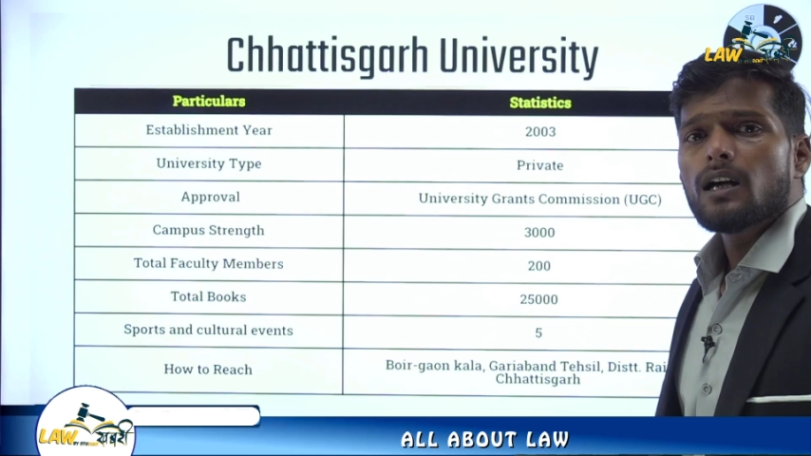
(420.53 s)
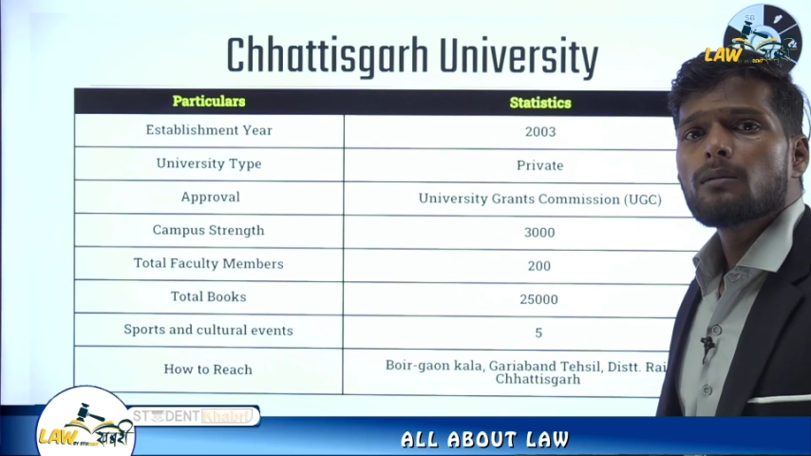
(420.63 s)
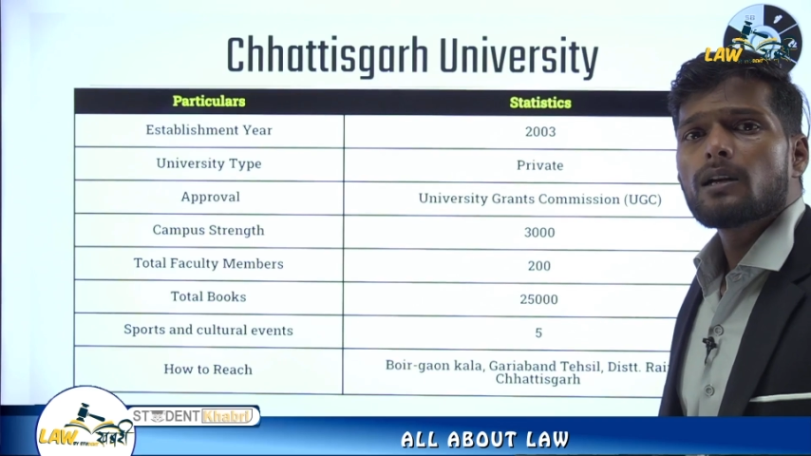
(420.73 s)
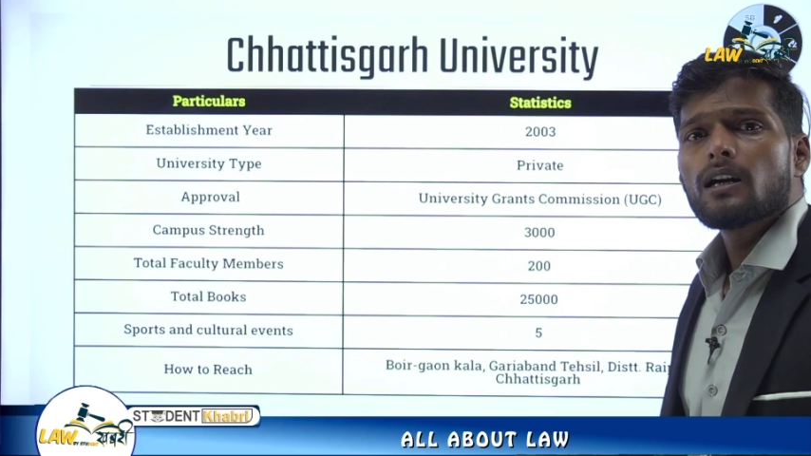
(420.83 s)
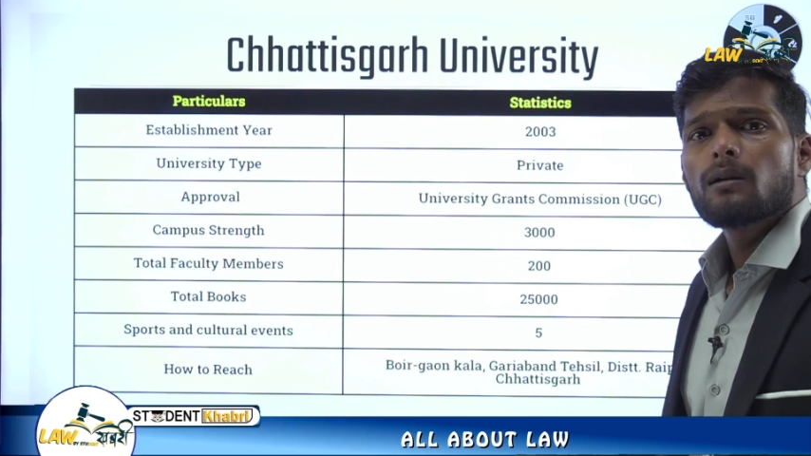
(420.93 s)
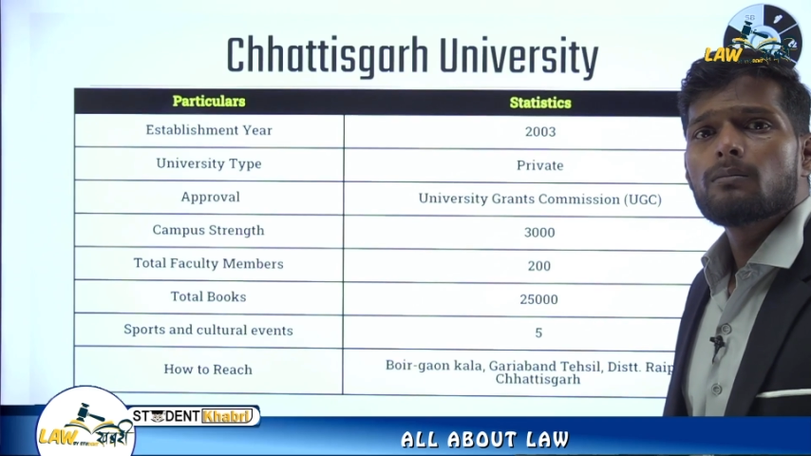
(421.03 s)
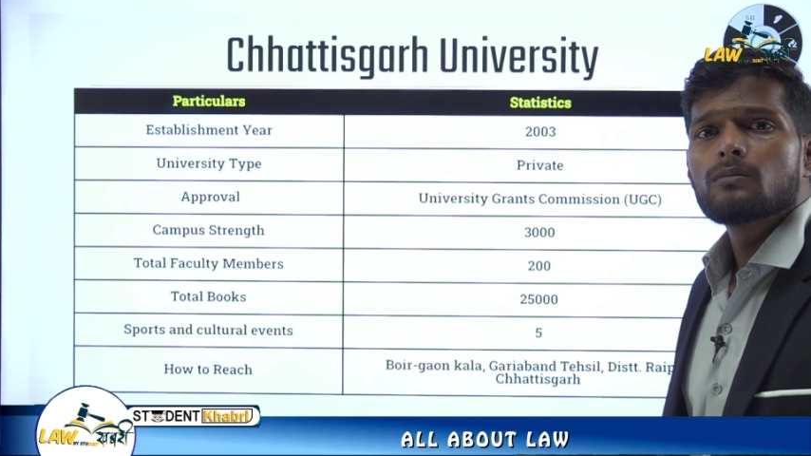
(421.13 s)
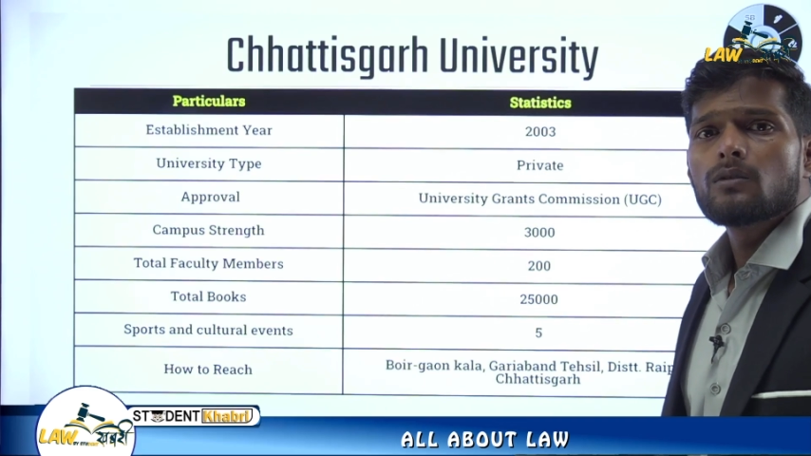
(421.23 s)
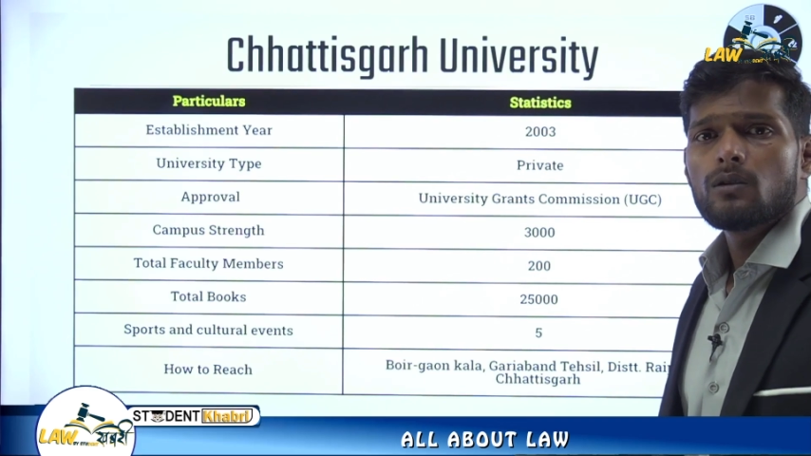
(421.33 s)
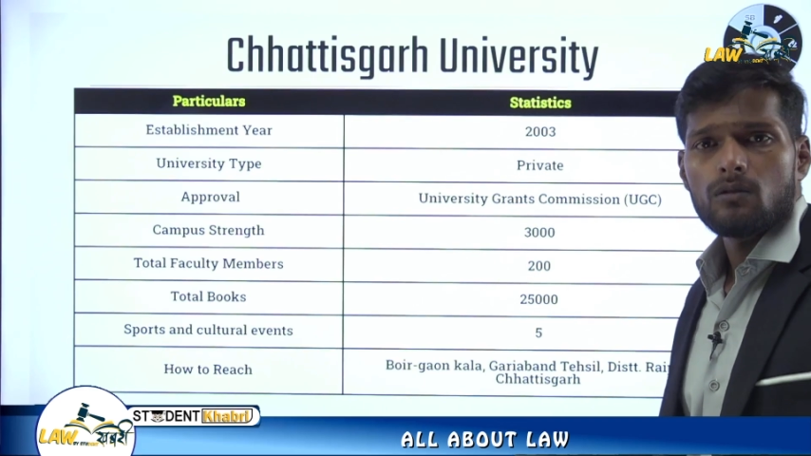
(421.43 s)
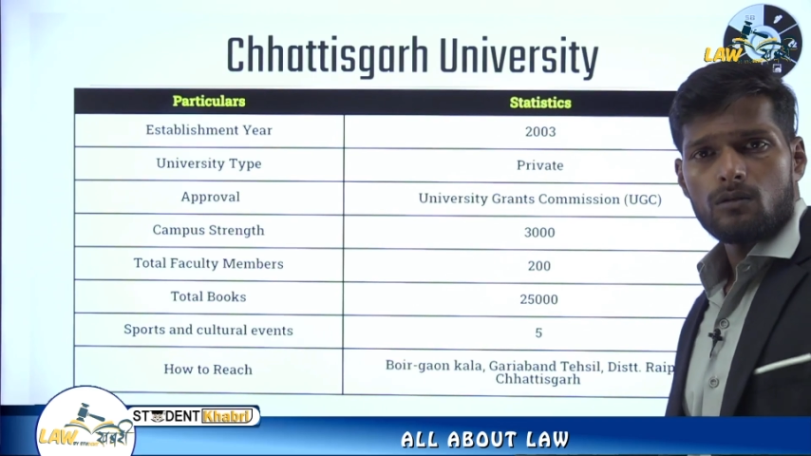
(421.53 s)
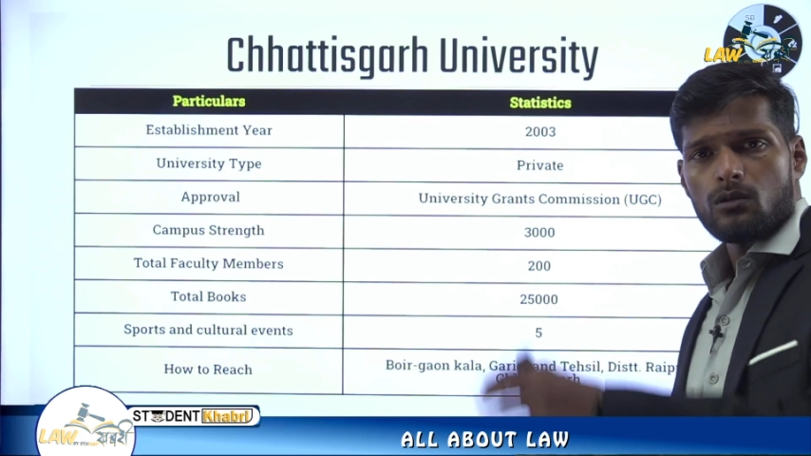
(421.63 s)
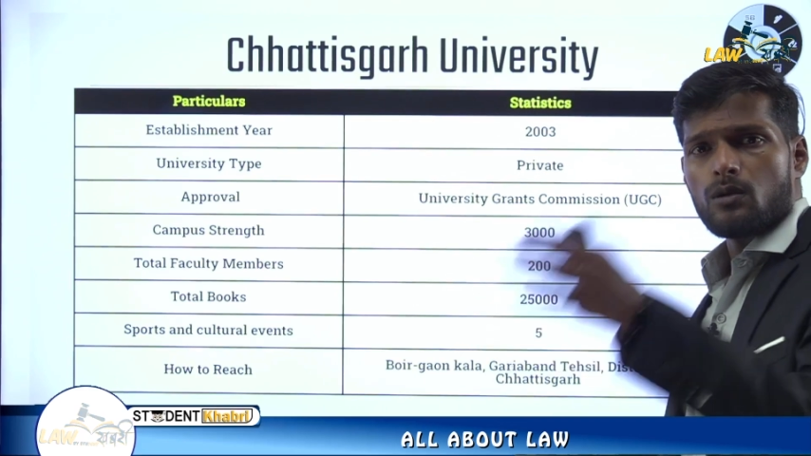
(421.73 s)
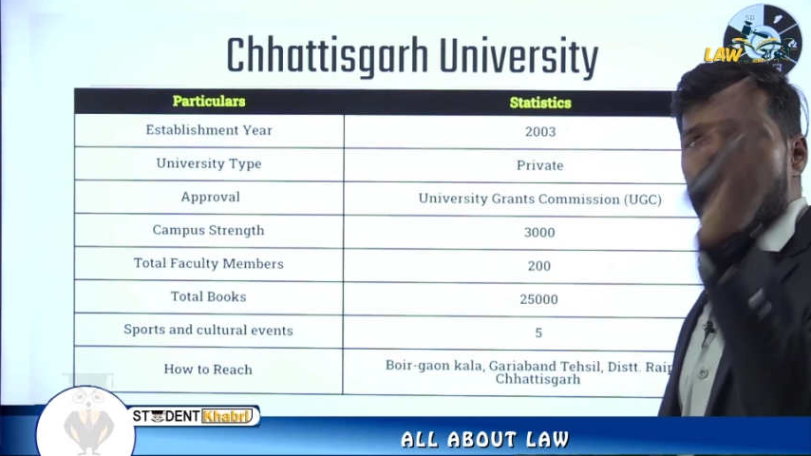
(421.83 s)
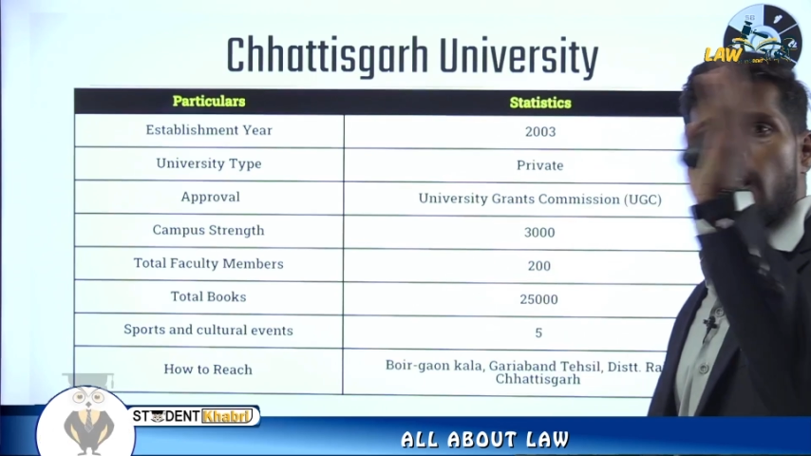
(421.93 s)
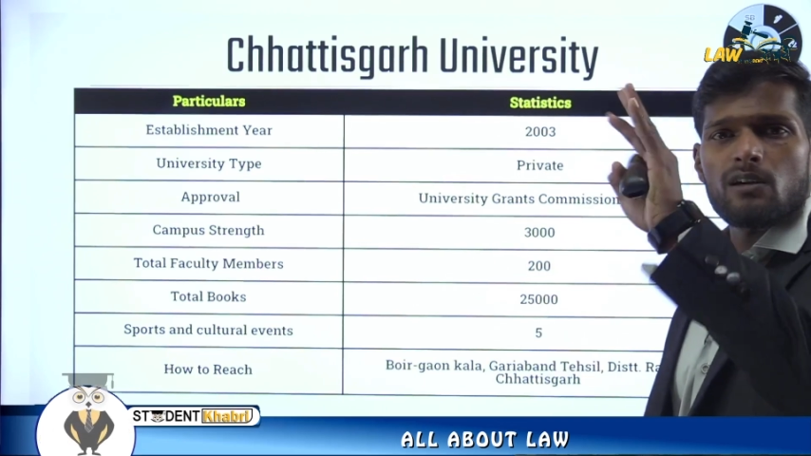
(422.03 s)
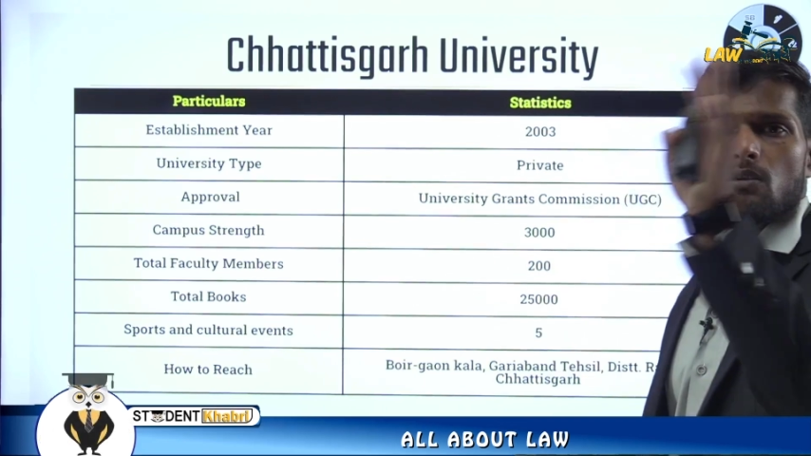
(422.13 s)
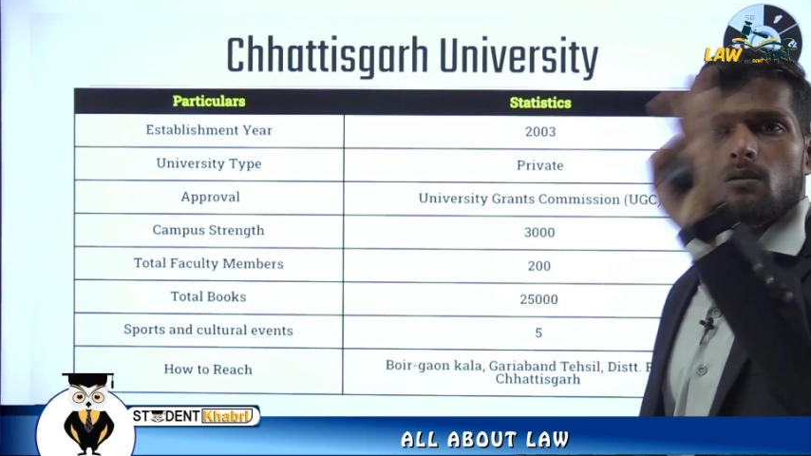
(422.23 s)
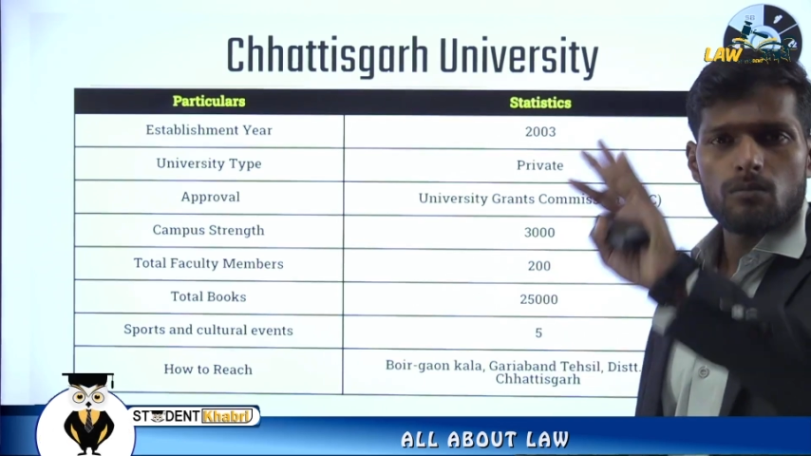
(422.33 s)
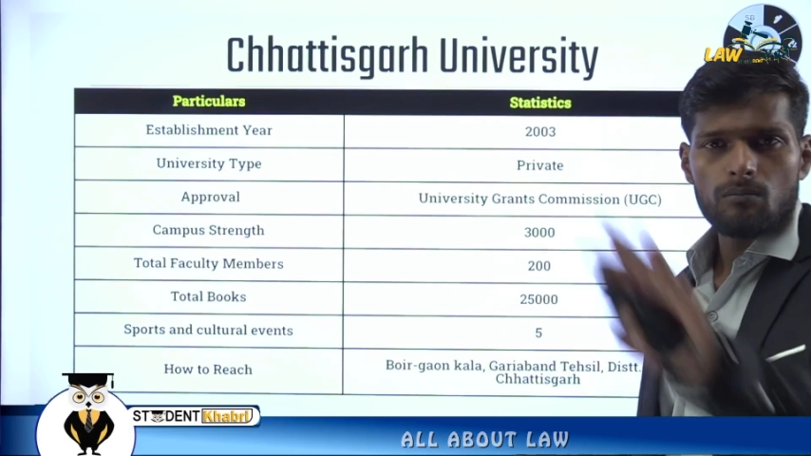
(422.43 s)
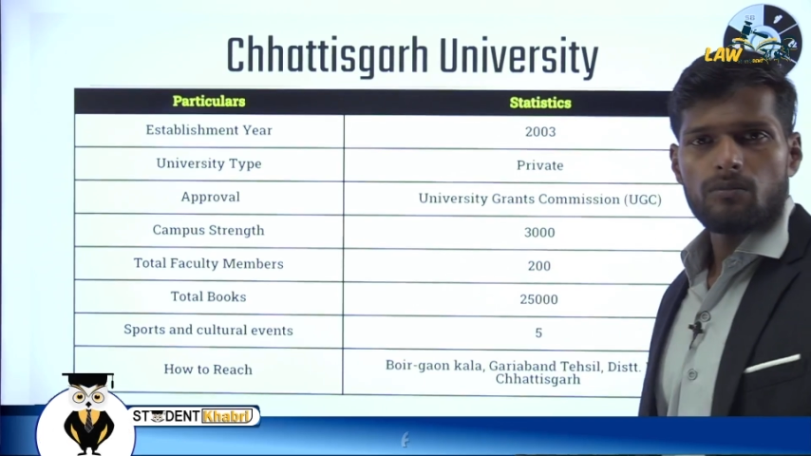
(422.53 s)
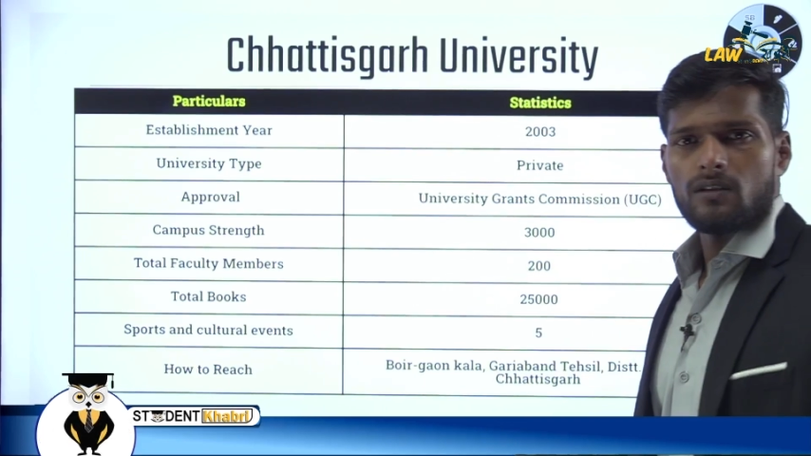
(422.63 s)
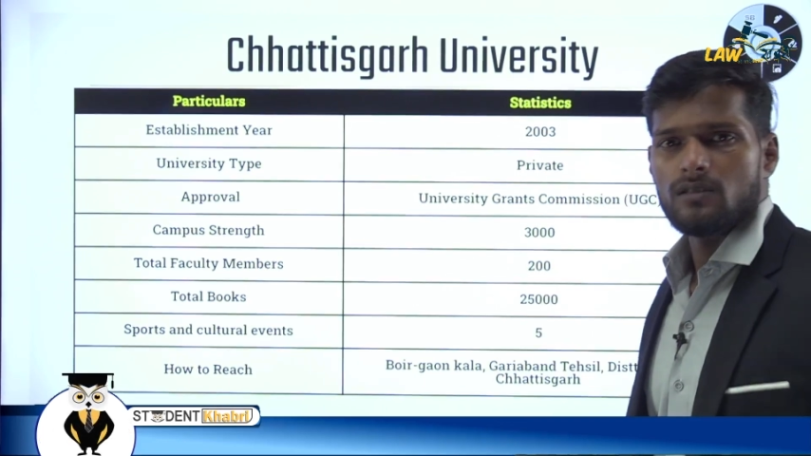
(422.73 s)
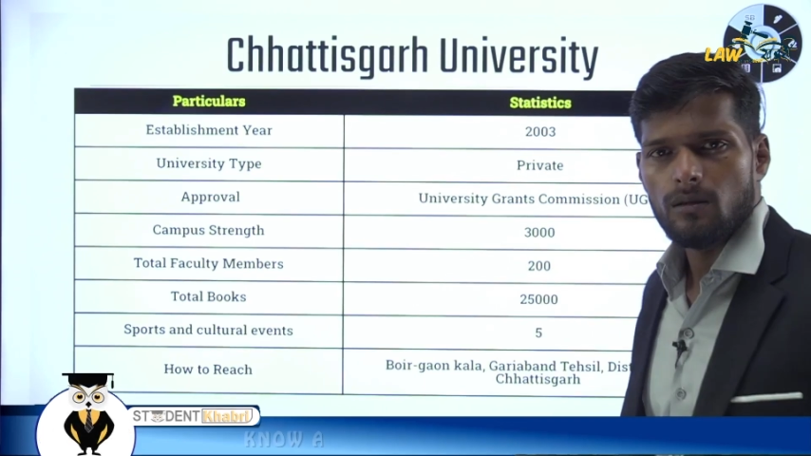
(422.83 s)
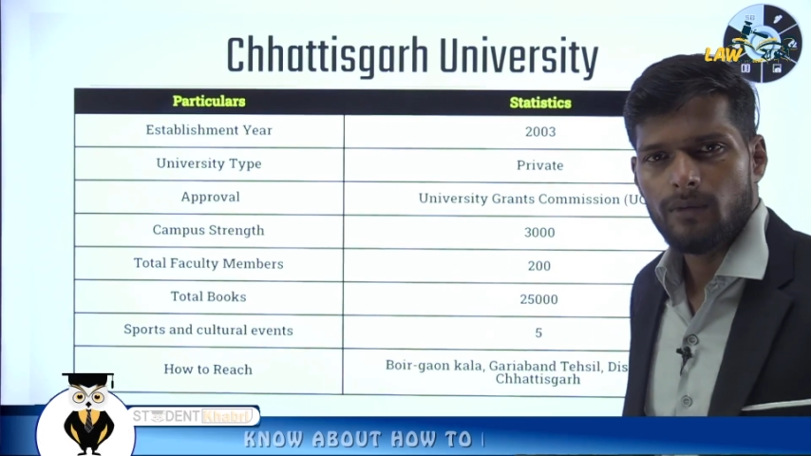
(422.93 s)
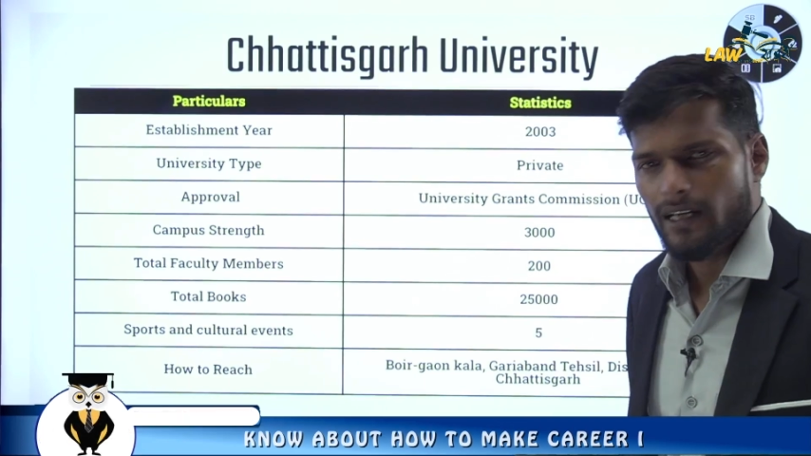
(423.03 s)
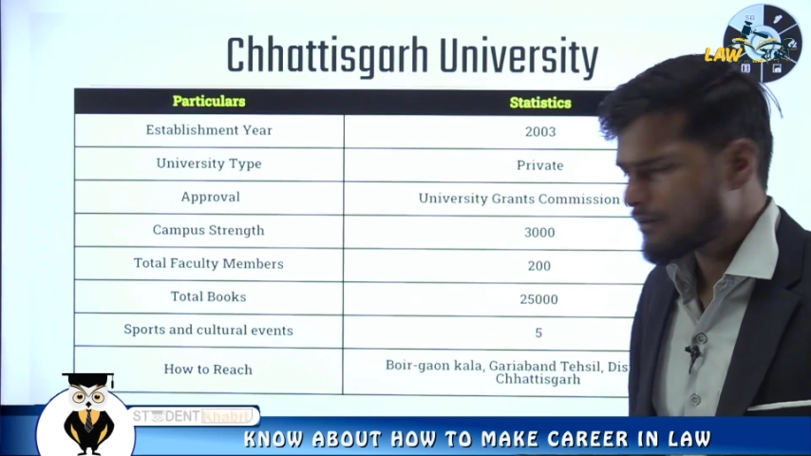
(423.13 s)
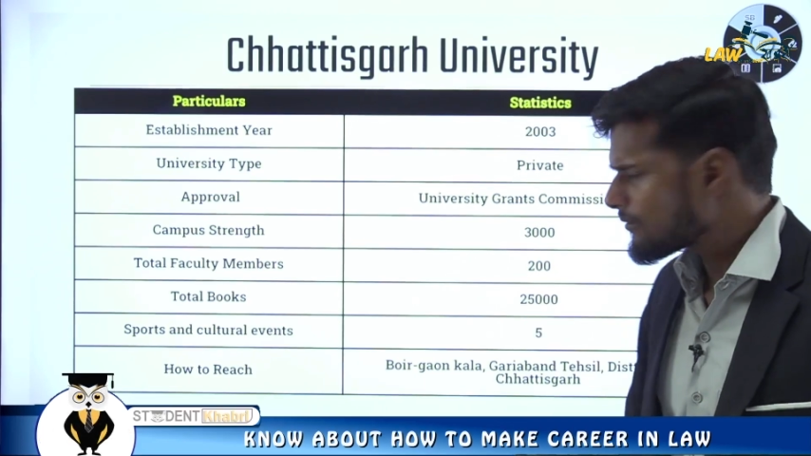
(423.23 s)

भर का टोटल एनुअल फंक्शन वगैरह वो